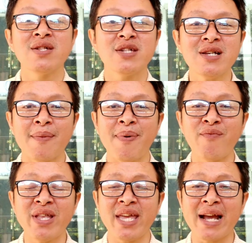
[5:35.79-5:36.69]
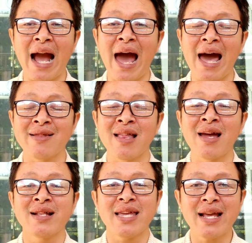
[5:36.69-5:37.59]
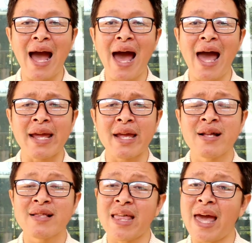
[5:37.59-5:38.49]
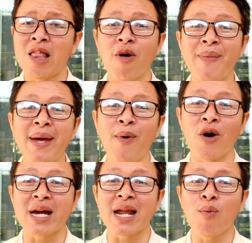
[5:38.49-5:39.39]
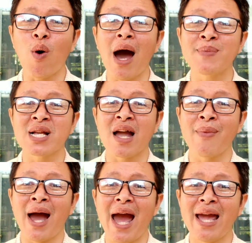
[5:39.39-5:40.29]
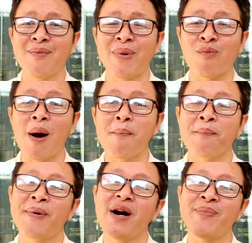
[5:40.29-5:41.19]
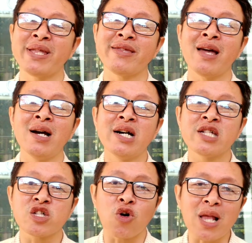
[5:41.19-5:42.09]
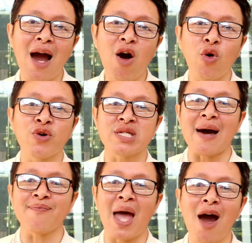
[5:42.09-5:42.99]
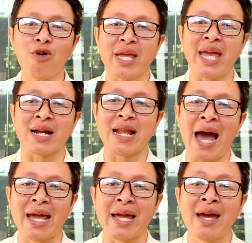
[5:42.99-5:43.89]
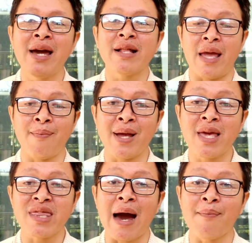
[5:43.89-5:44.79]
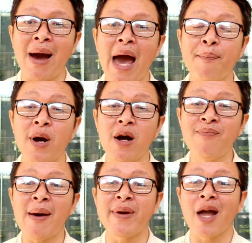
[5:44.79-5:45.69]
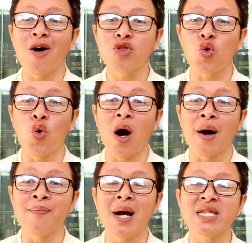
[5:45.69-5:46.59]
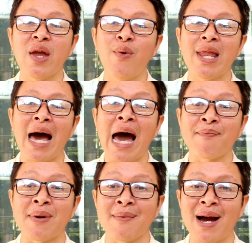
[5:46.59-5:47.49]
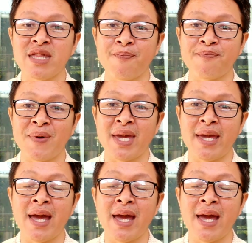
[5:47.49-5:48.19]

ซึ่งจะเป็นวิธีการที่ง่ายแต่เราก็ไม่ได้บอกนะครับว่ามันทำให้แบบว่าเพิ่มเป็น2เท่า3เท่าแต่อย่างใดแต่มันจะสามารถเพิ่มได้เป็นเท่าตัวเมื่อใช้เวลาประมาณ10ปี